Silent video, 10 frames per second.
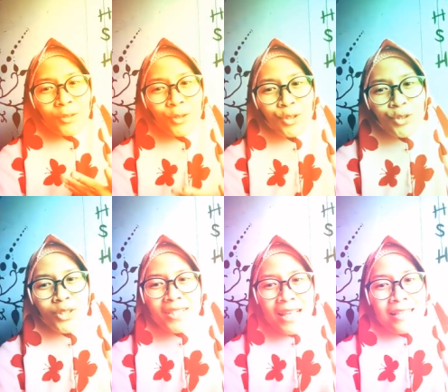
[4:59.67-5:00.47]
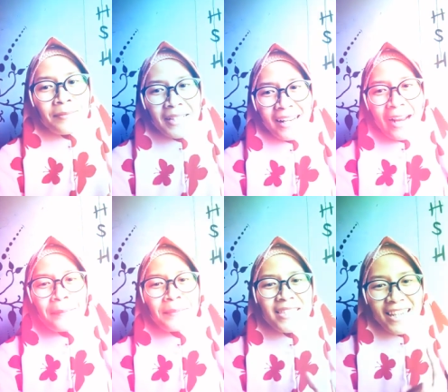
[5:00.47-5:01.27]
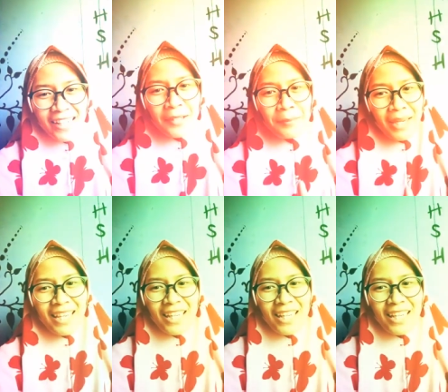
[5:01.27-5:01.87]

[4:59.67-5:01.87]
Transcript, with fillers: untuk subscribe channel Big